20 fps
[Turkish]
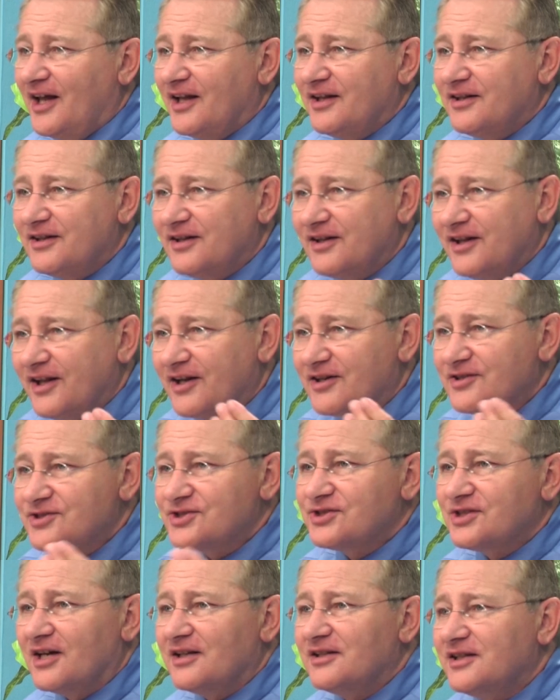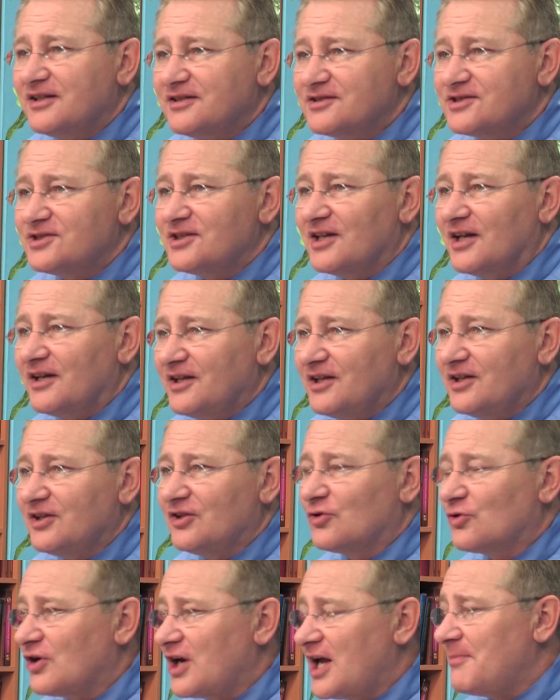bunu yaparken de
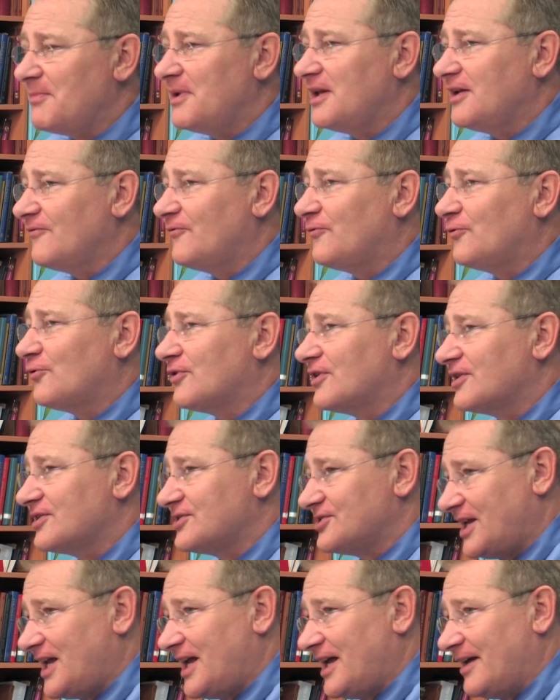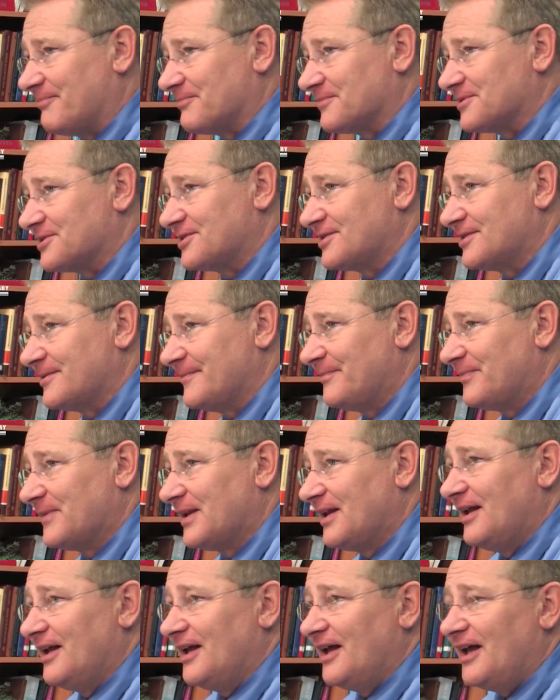ihtiyaçlarını göz ardı ediyor.
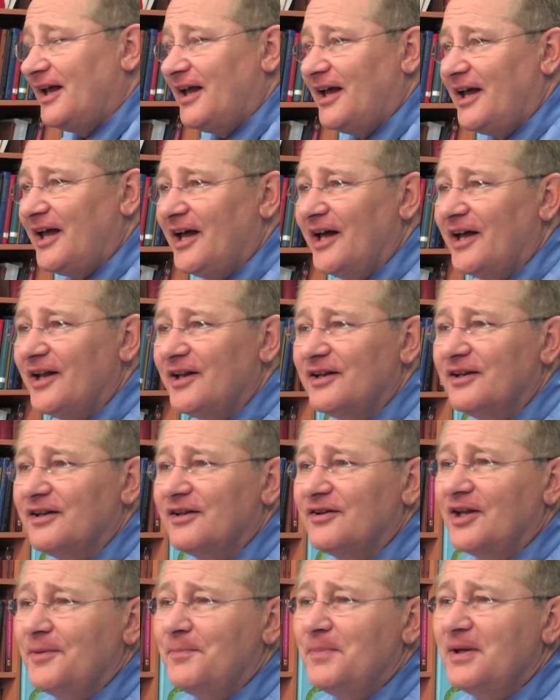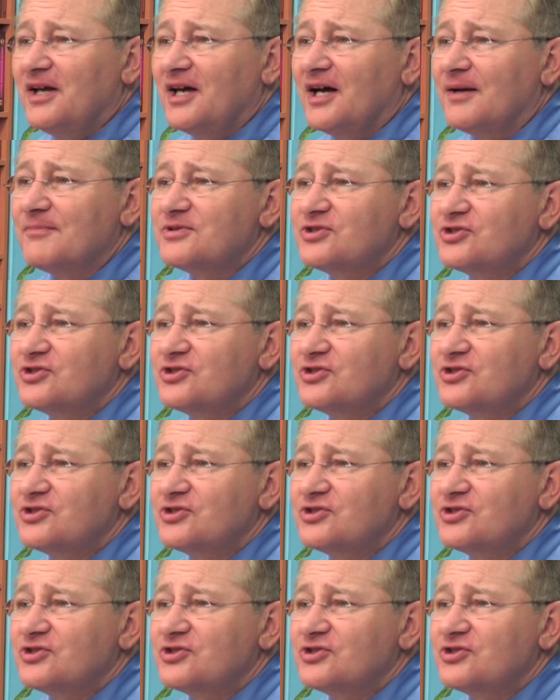O kadar yorgun ve bitkin